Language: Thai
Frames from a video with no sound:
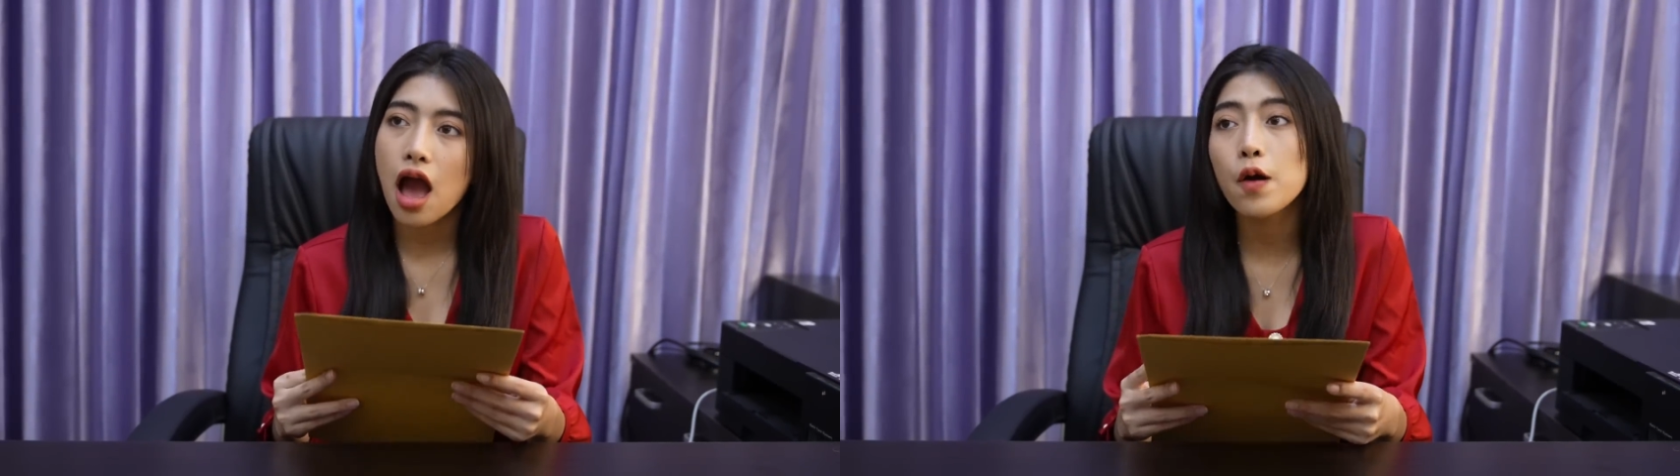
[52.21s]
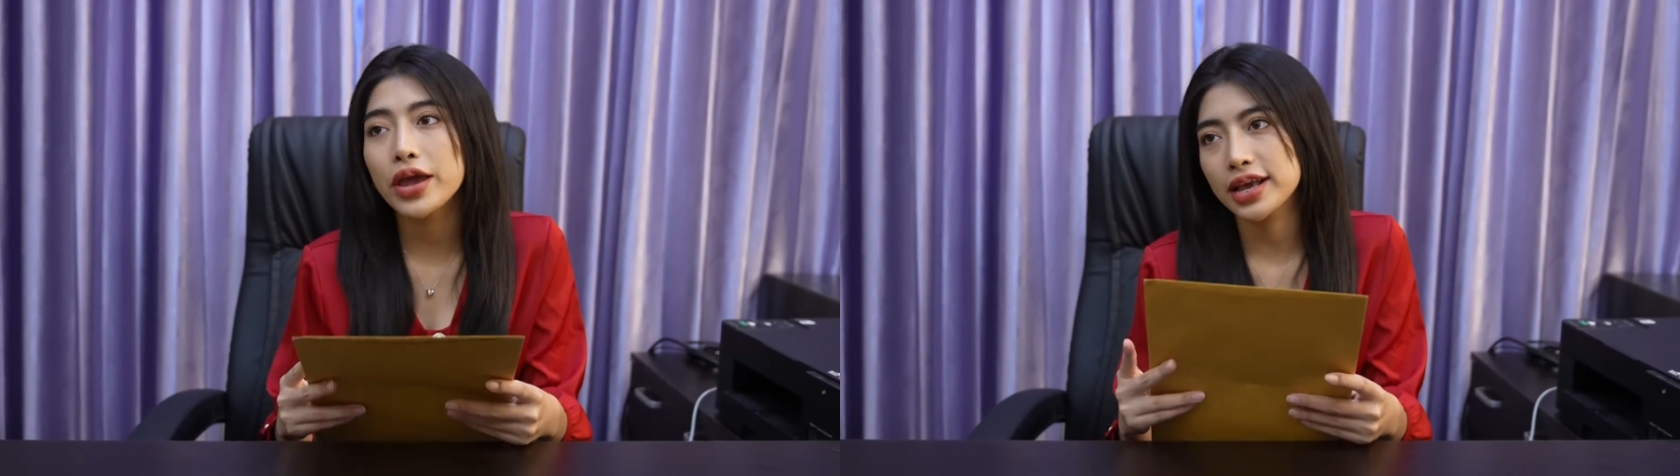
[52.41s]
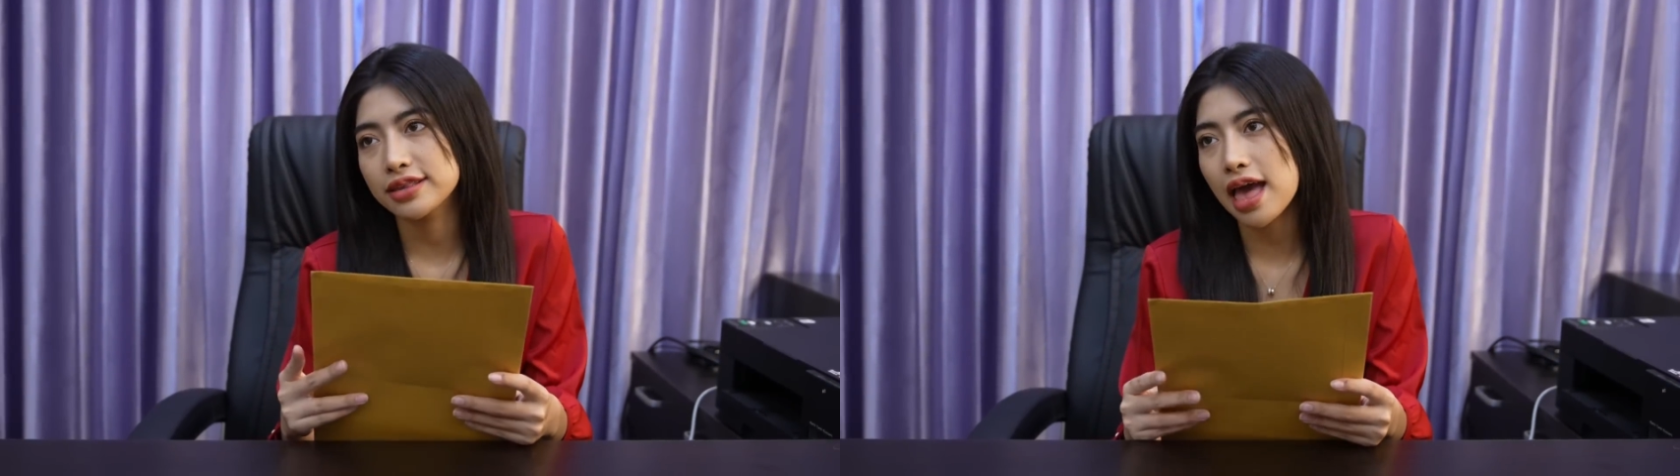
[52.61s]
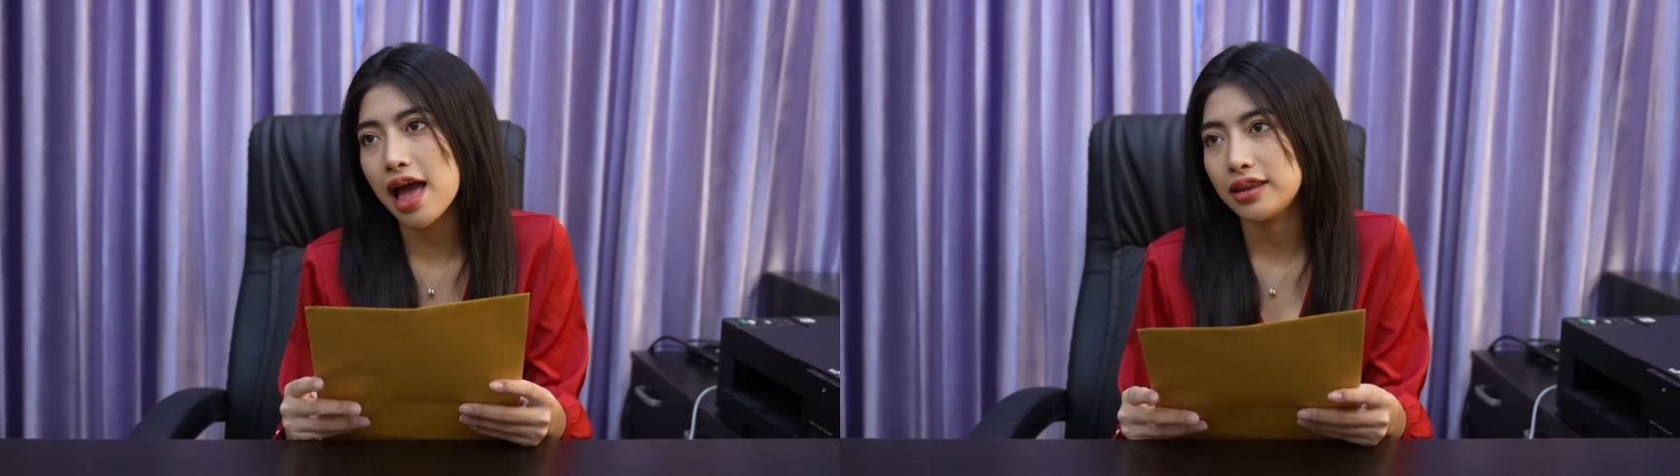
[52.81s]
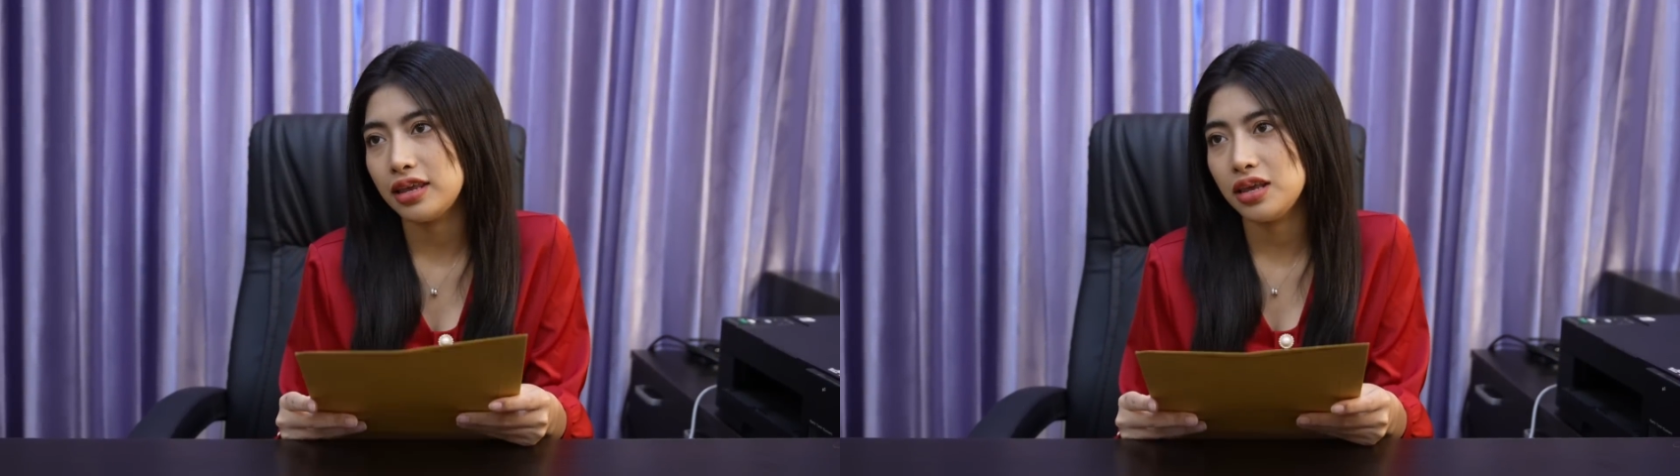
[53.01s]
เอาเอกสา
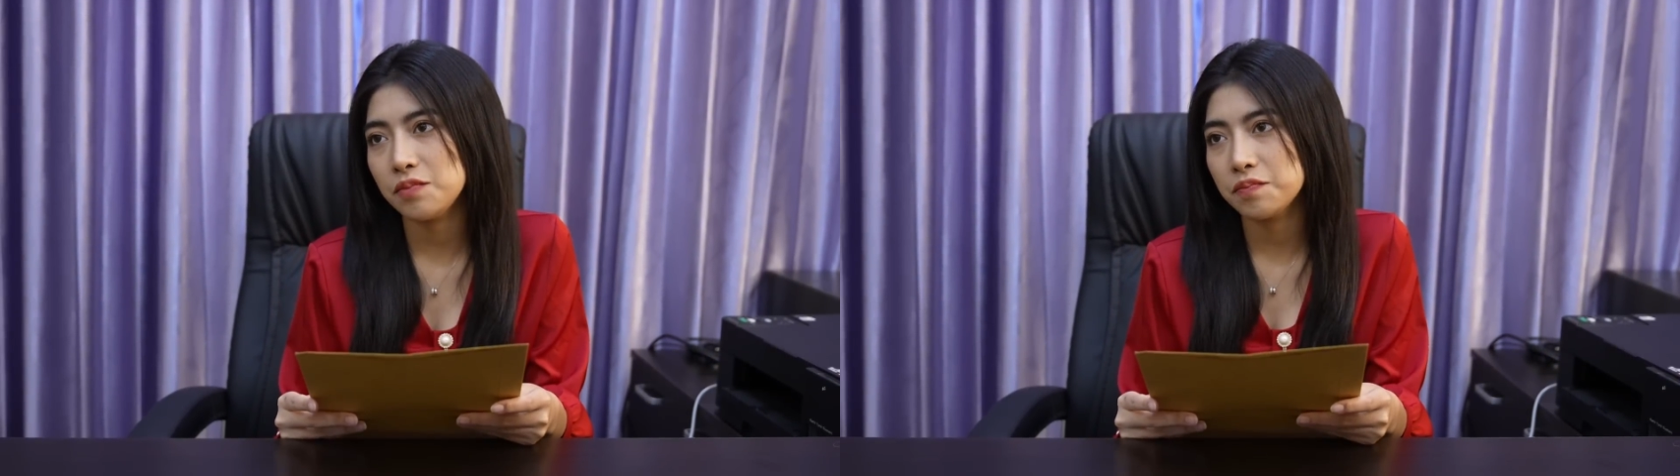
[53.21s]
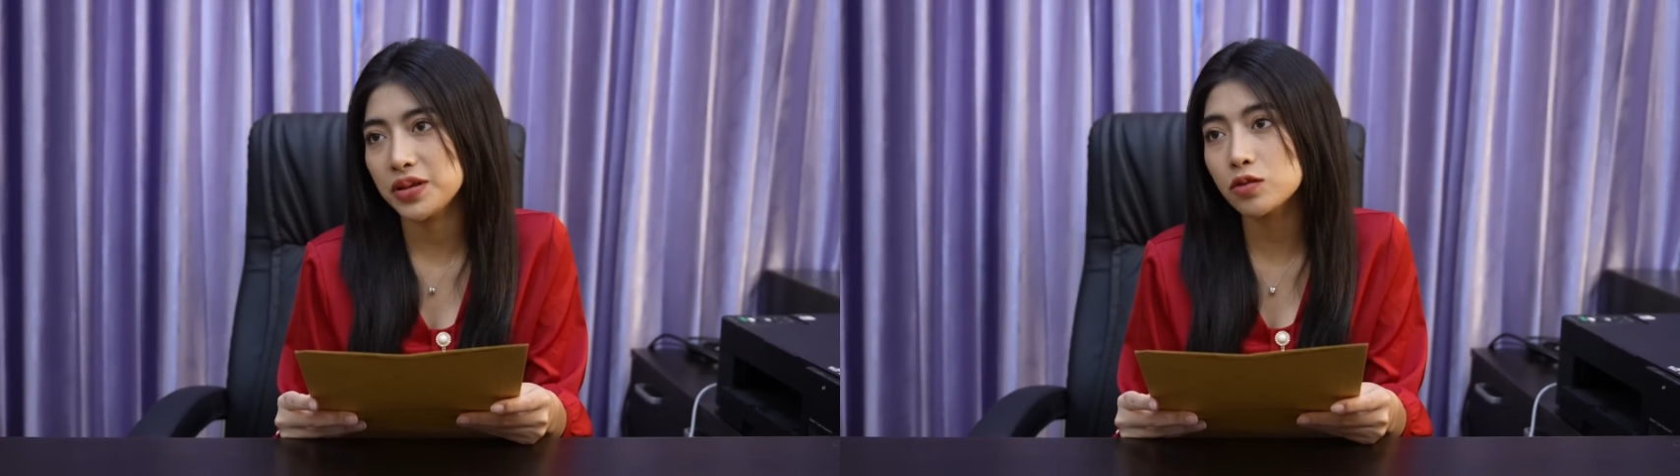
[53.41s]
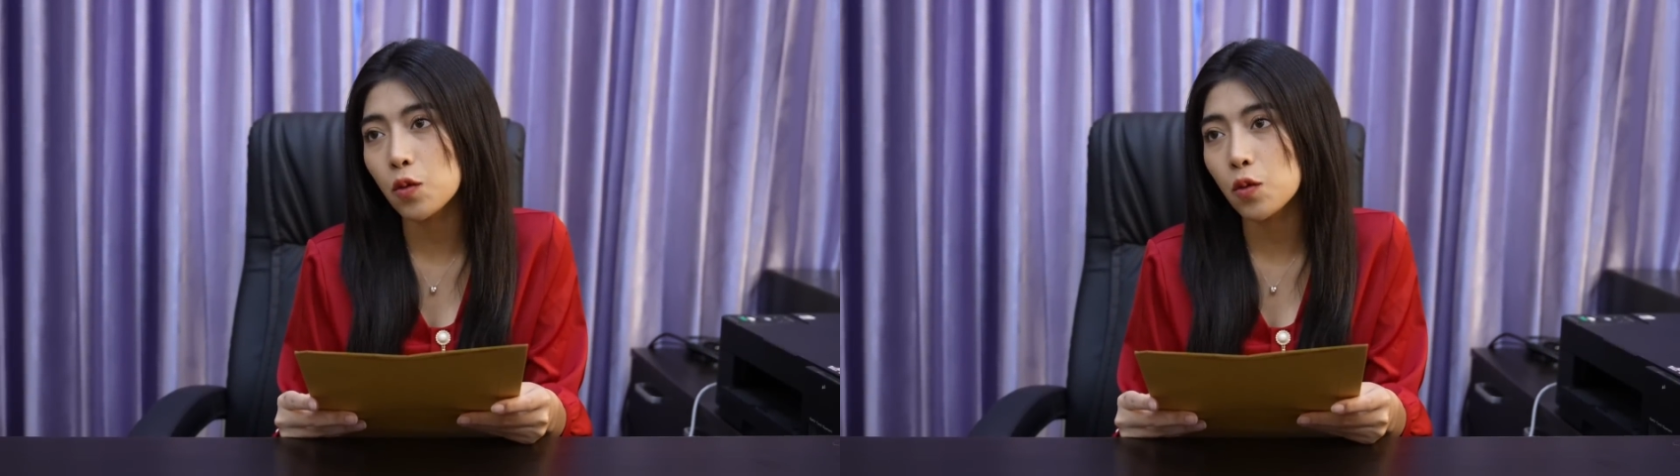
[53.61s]
รนี้ ไป